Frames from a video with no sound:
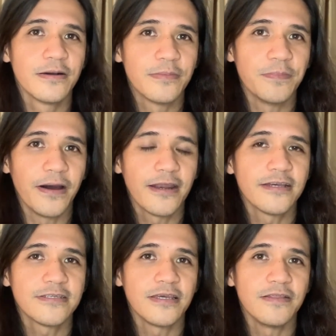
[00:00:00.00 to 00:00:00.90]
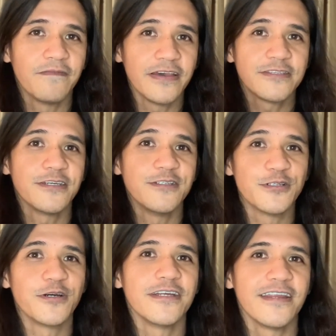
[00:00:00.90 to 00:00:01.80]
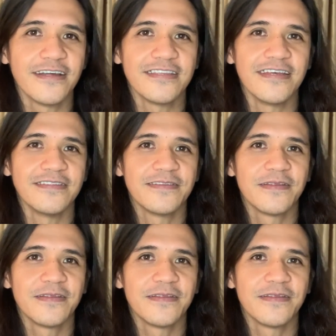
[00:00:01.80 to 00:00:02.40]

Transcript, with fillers: para sa investing journey natin.